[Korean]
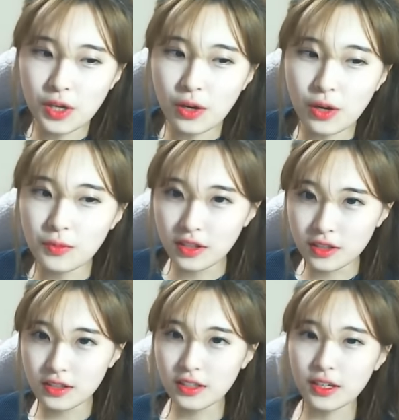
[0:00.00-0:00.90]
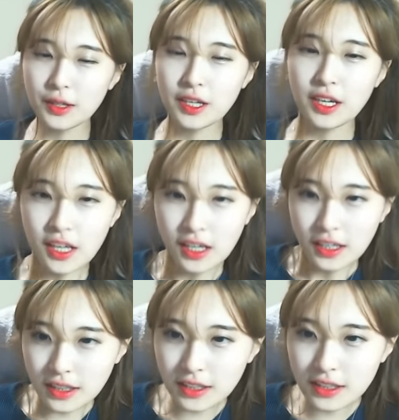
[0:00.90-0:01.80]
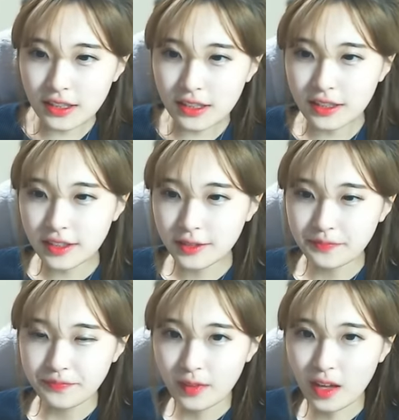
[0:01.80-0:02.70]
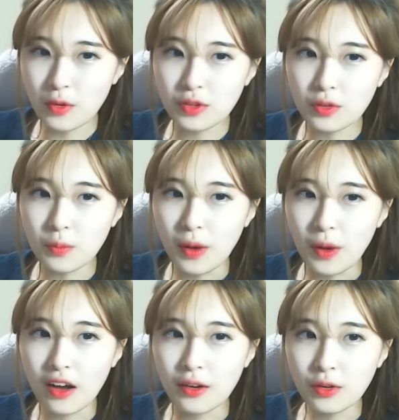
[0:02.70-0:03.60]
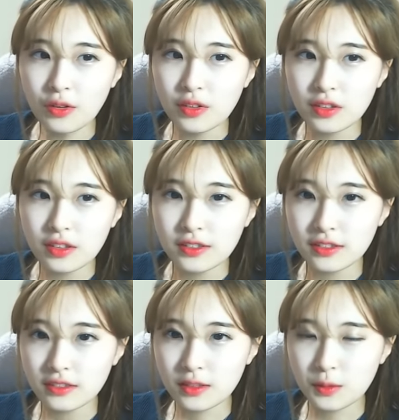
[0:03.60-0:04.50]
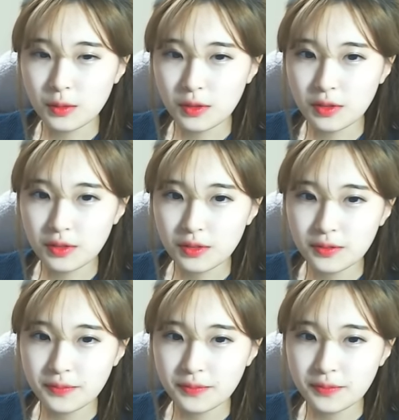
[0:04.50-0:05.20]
제 겁니다, 진짜. 그, 화면이 너무 밝아요? 잠시만요.